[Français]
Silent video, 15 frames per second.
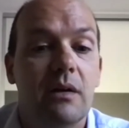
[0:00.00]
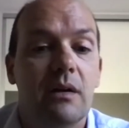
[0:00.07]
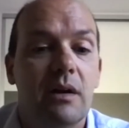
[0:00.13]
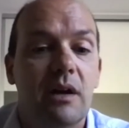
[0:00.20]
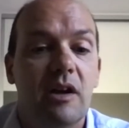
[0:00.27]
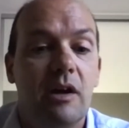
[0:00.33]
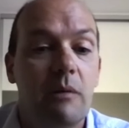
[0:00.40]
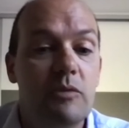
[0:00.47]

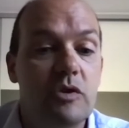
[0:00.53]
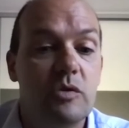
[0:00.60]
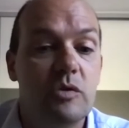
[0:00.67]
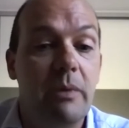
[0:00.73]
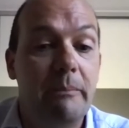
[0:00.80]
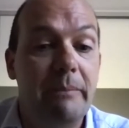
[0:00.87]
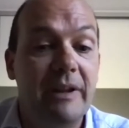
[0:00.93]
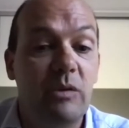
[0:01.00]
Et comme je suis
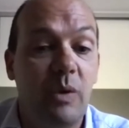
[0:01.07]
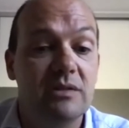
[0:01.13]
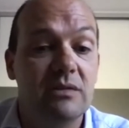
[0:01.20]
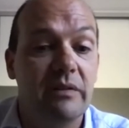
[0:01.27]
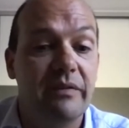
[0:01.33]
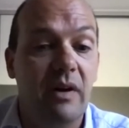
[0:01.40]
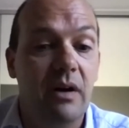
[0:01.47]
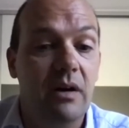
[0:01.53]
papa de trois
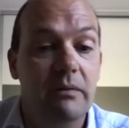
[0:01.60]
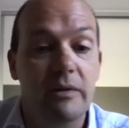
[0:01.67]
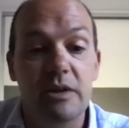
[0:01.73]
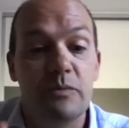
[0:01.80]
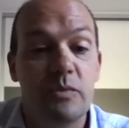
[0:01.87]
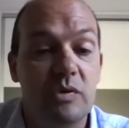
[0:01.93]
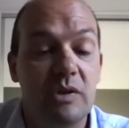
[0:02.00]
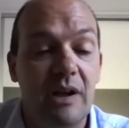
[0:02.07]
enfants, eh ben, je me
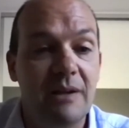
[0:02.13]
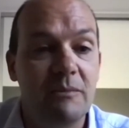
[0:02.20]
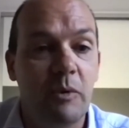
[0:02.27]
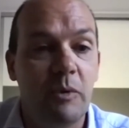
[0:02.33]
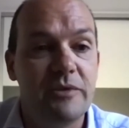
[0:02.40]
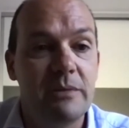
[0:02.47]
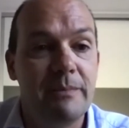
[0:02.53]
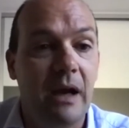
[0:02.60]
suis gardé mon
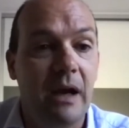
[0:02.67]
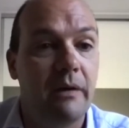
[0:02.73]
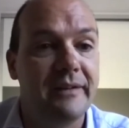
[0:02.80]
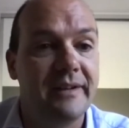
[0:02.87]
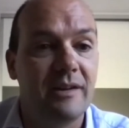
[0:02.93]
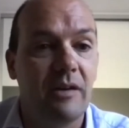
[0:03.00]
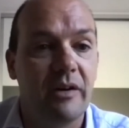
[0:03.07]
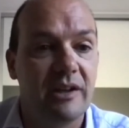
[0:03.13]
petit mercredi
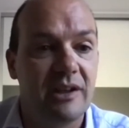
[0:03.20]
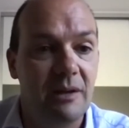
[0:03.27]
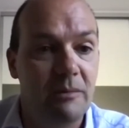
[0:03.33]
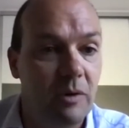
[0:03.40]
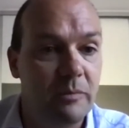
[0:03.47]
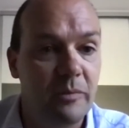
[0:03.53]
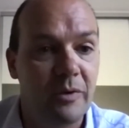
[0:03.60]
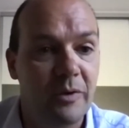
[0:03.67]
tranquille pour
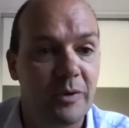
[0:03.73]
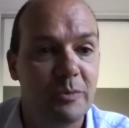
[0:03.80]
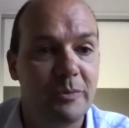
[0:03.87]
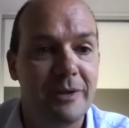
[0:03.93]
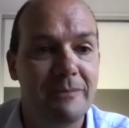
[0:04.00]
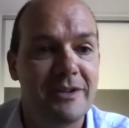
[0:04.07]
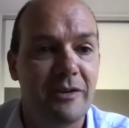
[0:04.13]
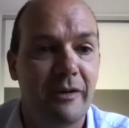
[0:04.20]
m'occuper de
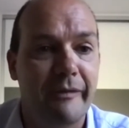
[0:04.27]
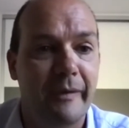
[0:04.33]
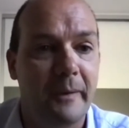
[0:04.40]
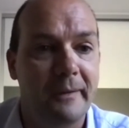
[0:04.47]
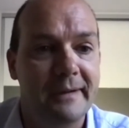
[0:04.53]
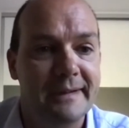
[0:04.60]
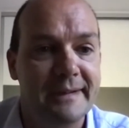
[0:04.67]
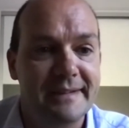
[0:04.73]
mes enfants.
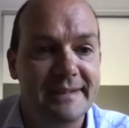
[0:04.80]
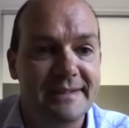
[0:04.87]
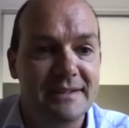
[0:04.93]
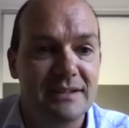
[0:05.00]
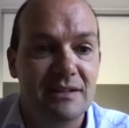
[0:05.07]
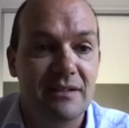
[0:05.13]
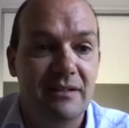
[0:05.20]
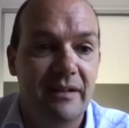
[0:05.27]

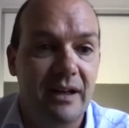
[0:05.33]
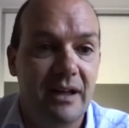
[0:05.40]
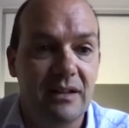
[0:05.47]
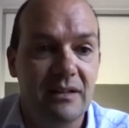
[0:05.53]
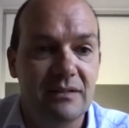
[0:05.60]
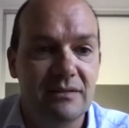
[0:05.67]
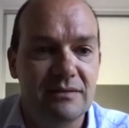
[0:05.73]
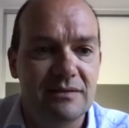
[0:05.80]
Voilà,
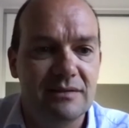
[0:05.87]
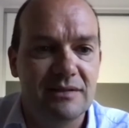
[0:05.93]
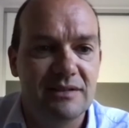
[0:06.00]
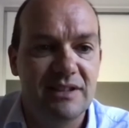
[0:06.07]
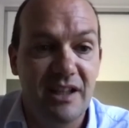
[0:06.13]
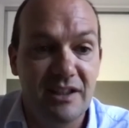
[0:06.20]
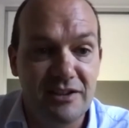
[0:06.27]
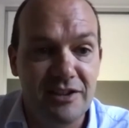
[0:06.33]
ça
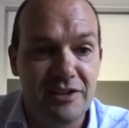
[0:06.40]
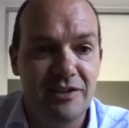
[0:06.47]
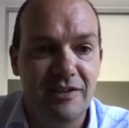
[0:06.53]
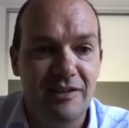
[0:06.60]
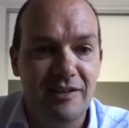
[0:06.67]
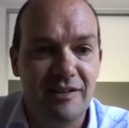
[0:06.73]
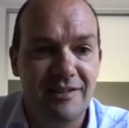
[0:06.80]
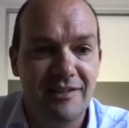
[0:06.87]
existe
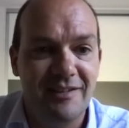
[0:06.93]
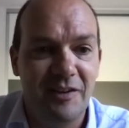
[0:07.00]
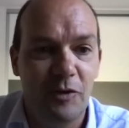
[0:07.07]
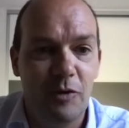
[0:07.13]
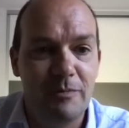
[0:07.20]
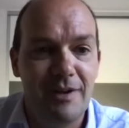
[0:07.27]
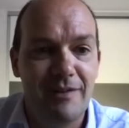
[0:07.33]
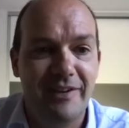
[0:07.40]
en
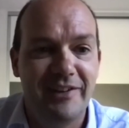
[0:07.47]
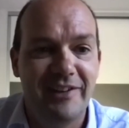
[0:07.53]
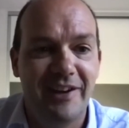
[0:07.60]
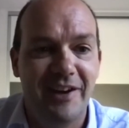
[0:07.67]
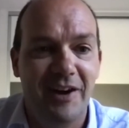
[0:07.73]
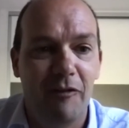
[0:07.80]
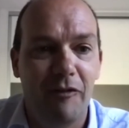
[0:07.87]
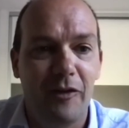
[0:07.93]
2021
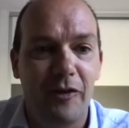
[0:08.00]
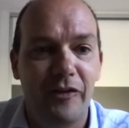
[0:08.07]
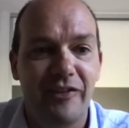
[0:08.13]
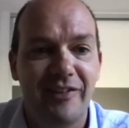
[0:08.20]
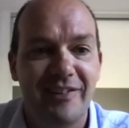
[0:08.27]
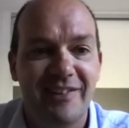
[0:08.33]
en France.